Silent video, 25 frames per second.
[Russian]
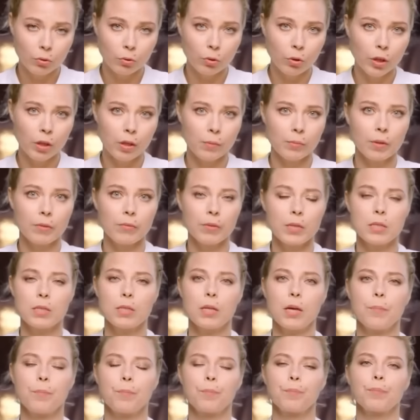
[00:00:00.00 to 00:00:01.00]
К другим
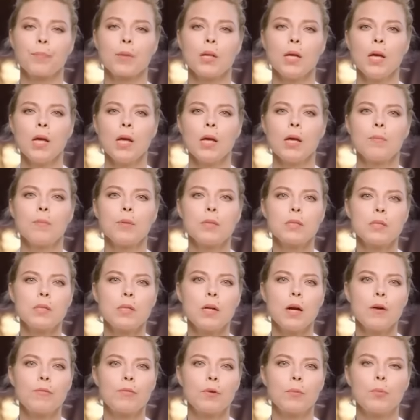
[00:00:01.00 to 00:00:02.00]
новостям.
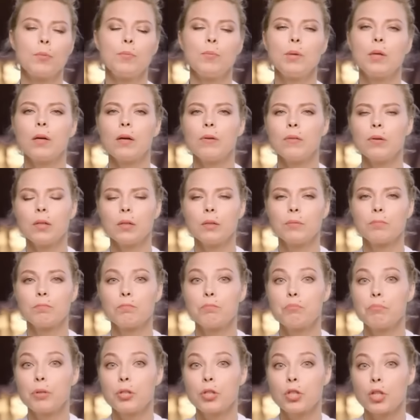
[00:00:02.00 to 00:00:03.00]
Минздрав опубликовал
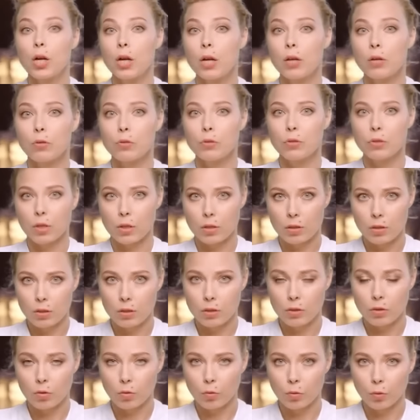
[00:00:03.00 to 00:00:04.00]
печальную
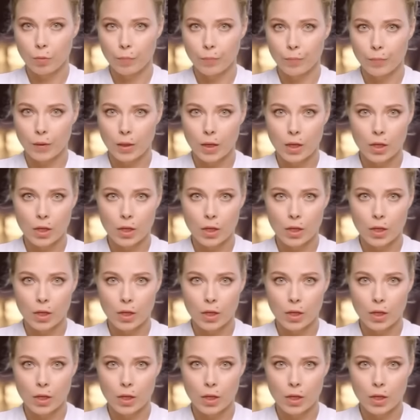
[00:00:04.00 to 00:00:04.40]
статистику.